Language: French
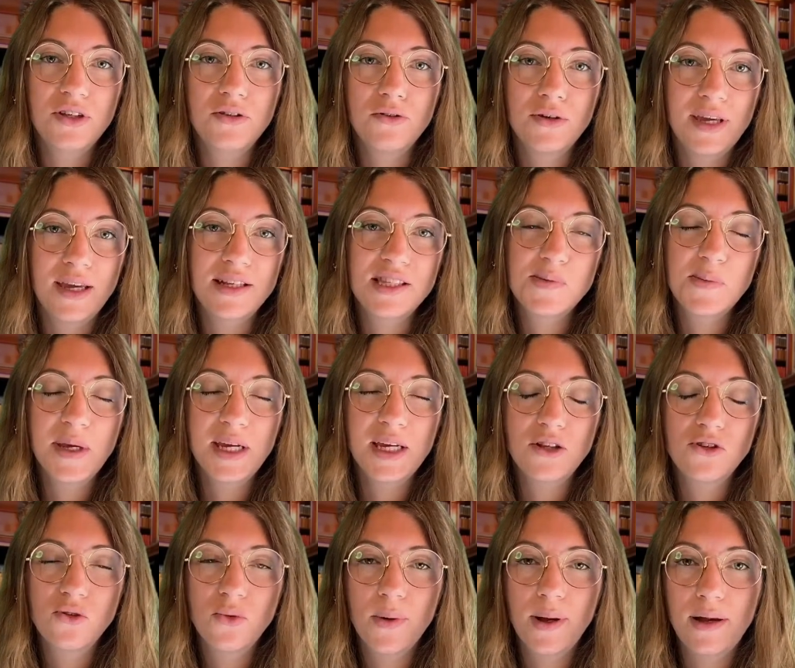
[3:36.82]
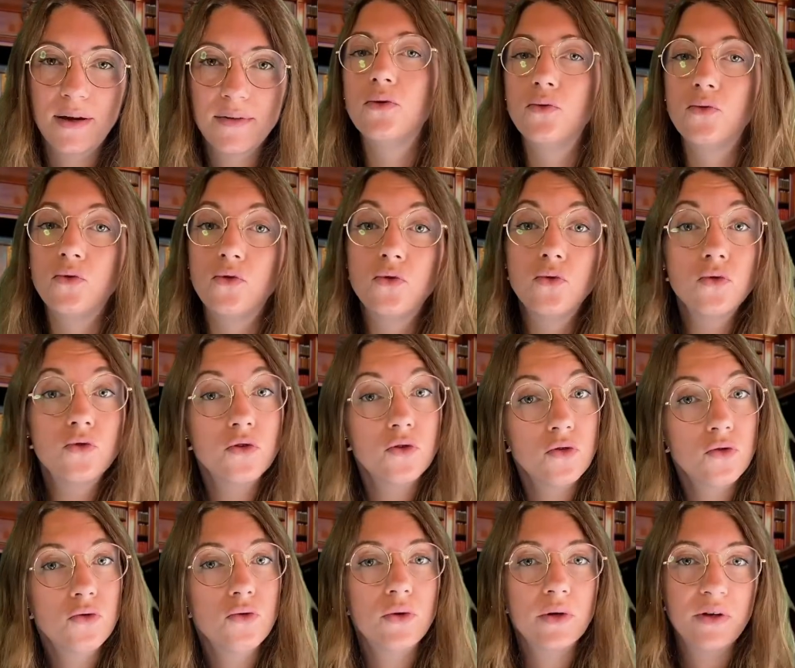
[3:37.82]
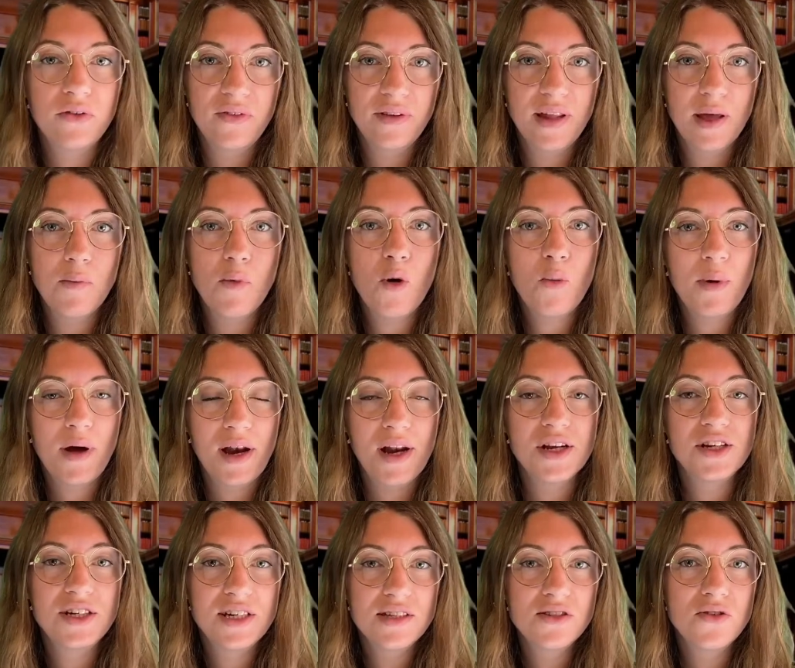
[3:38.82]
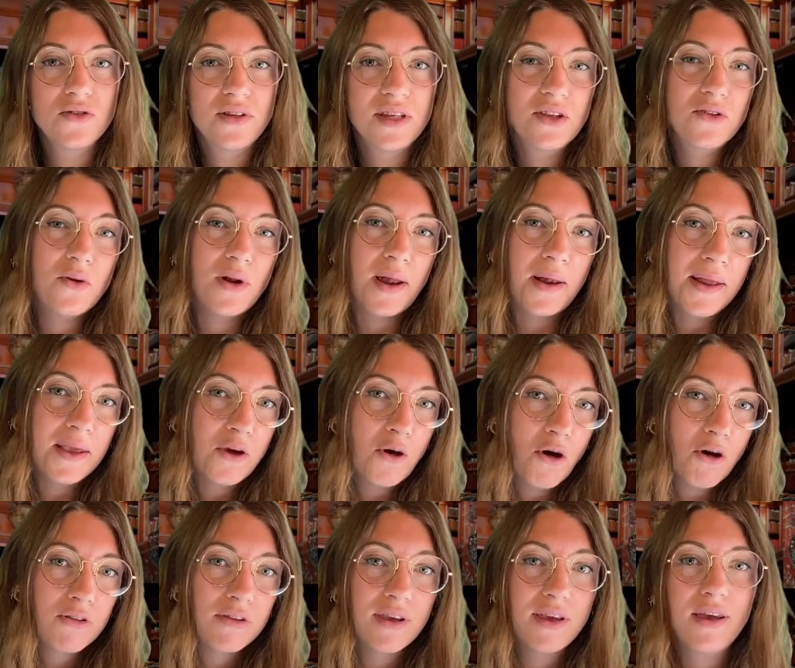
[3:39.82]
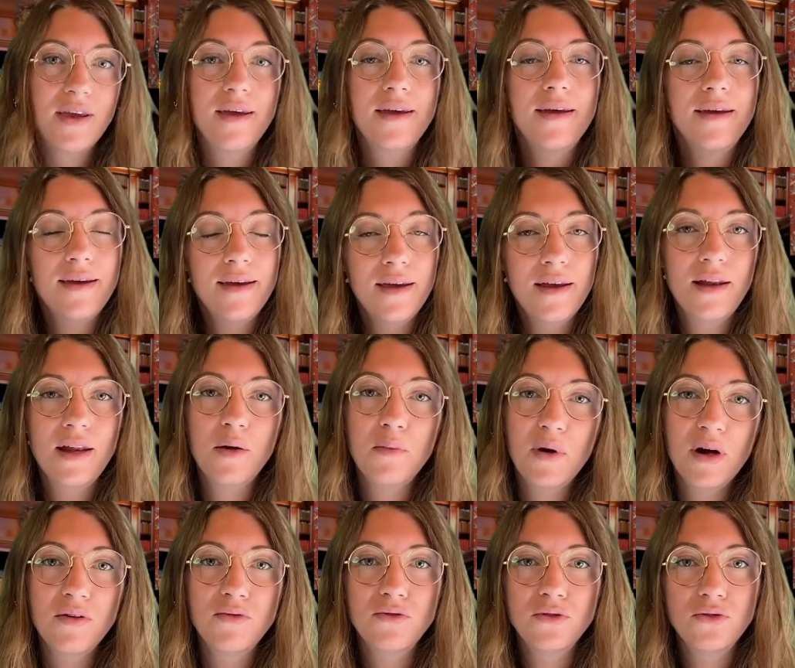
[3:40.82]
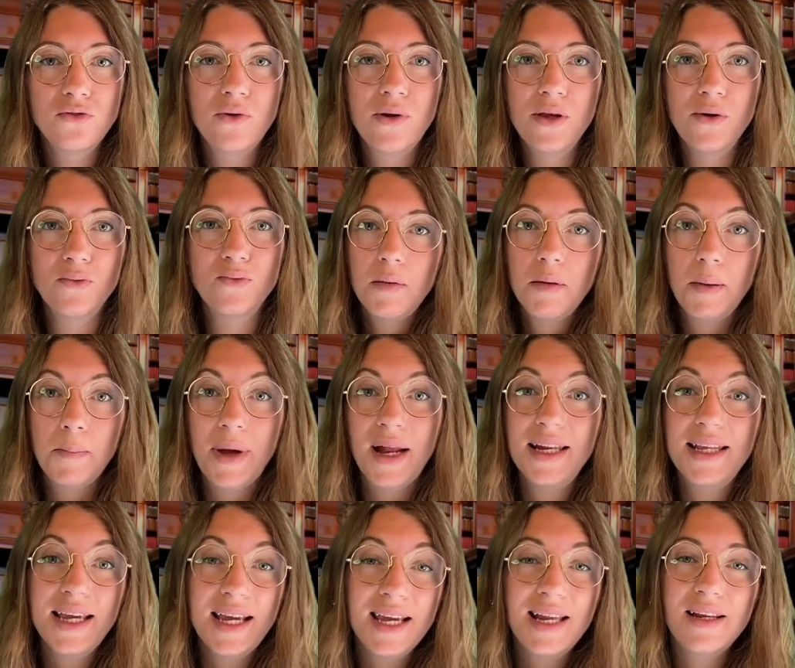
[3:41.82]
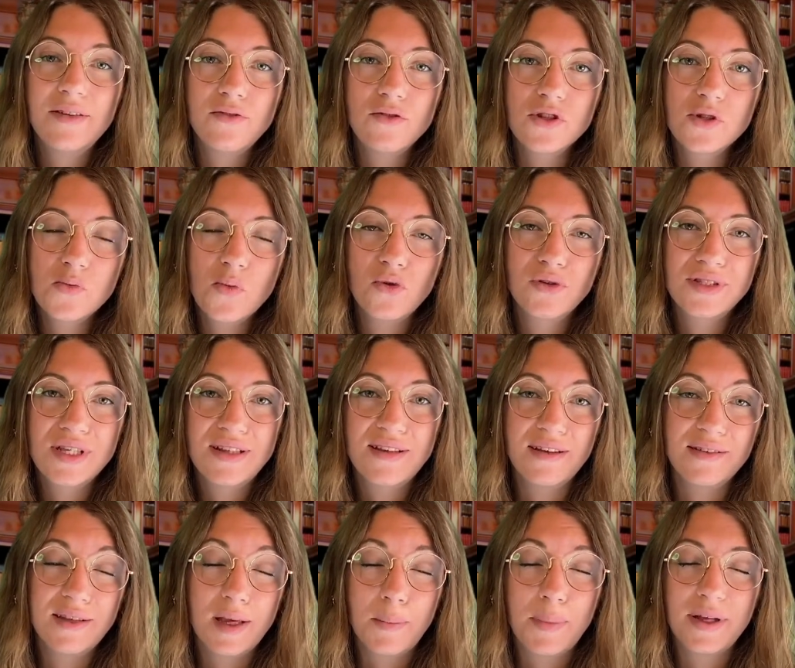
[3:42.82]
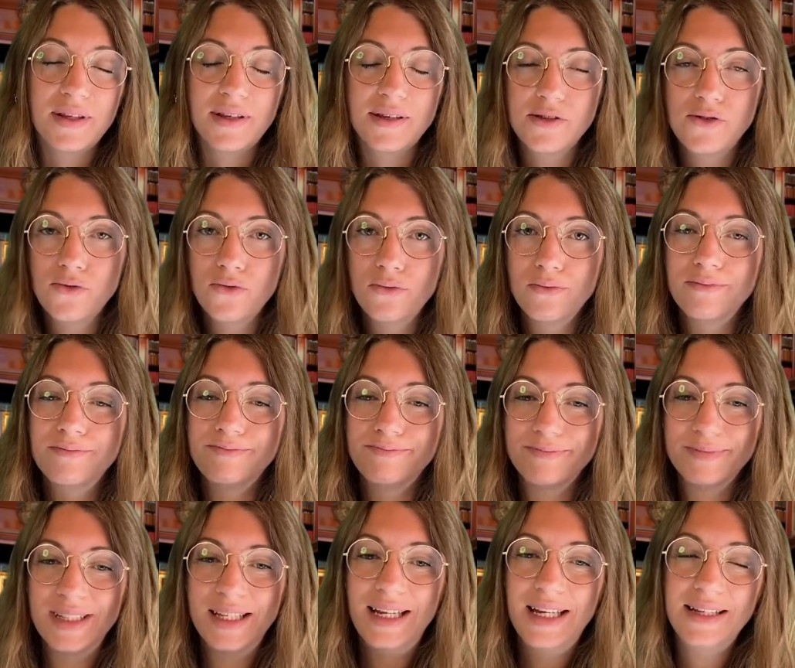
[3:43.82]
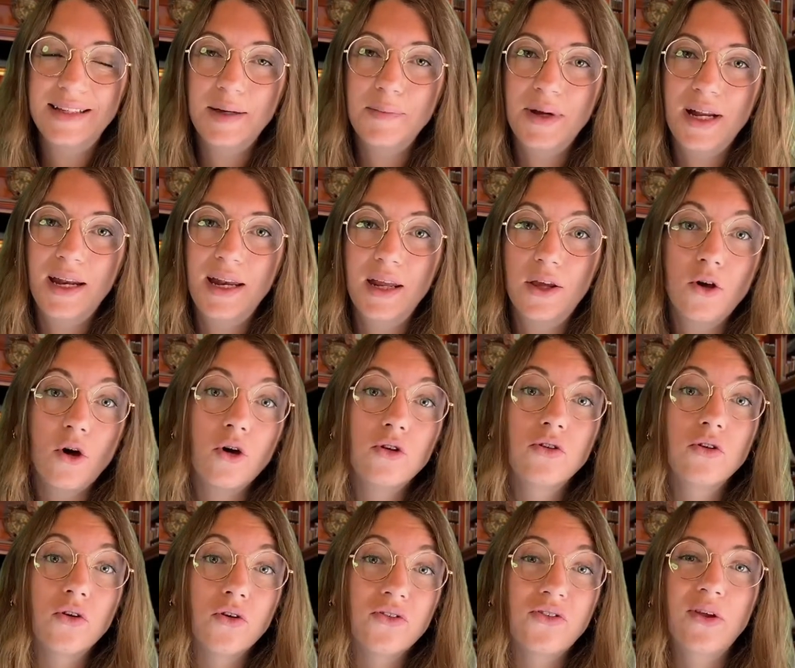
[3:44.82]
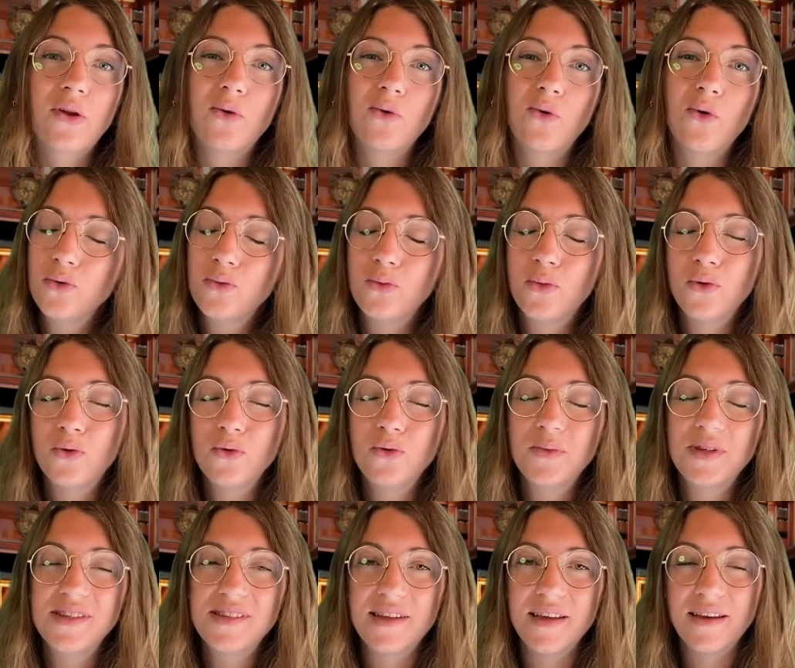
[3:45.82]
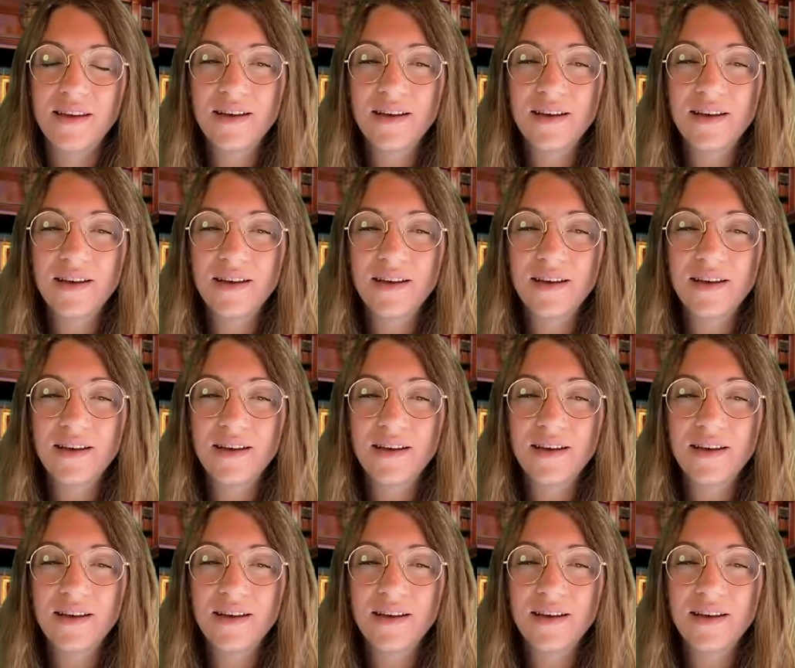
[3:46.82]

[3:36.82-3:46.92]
de quête spirituelle, ou soutenue évidemment par la chasteté de la licorne et la bravoure du lion. Mais malgré l'avancement de cette interprétation, la Dame à la recèle encore beaucoup de mystères,